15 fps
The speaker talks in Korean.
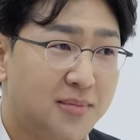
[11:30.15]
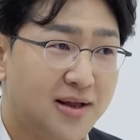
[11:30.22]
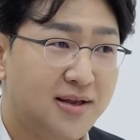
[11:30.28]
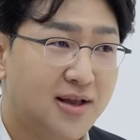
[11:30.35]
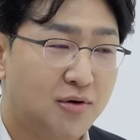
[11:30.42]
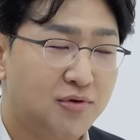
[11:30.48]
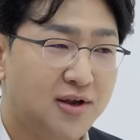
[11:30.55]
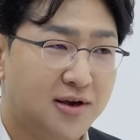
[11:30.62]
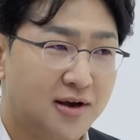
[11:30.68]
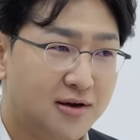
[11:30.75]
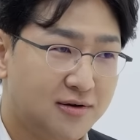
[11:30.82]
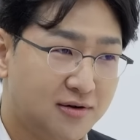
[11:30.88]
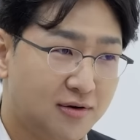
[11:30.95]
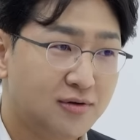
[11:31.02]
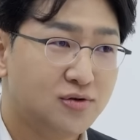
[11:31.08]
많이
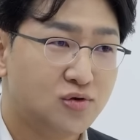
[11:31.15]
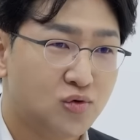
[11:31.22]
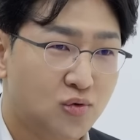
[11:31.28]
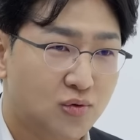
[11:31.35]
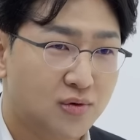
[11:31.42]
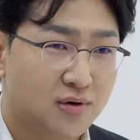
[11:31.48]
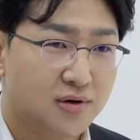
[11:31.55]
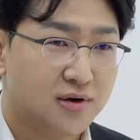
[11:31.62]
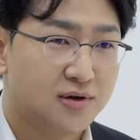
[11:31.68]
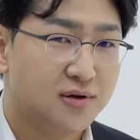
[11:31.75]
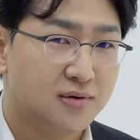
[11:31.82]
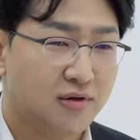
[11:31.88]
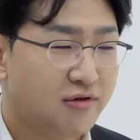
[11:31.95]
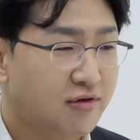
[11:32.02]
나오니까 그런 쪽은